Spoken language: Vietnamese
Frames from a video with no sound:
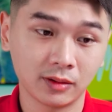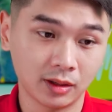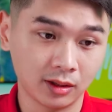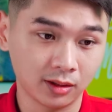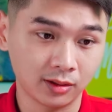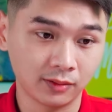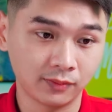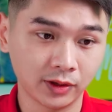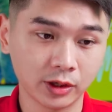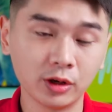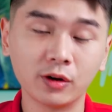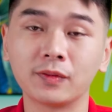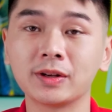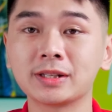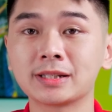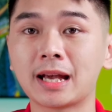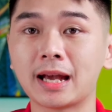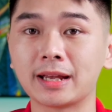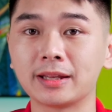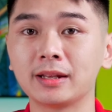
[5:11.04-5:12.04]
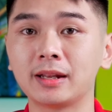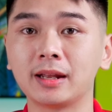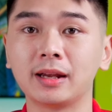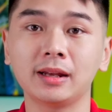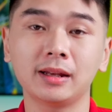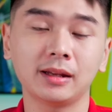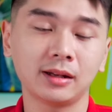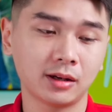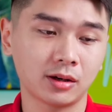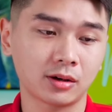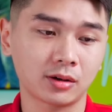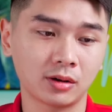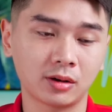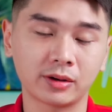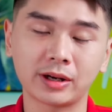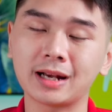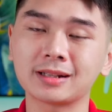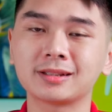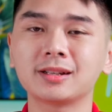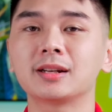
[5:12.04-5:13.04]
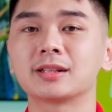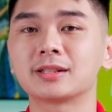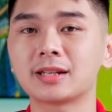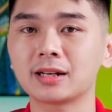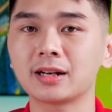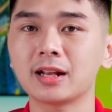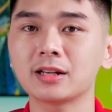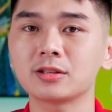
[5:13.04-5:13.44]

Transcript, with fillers: Ờ, với độ phân giải như thế nó đã rất là sắc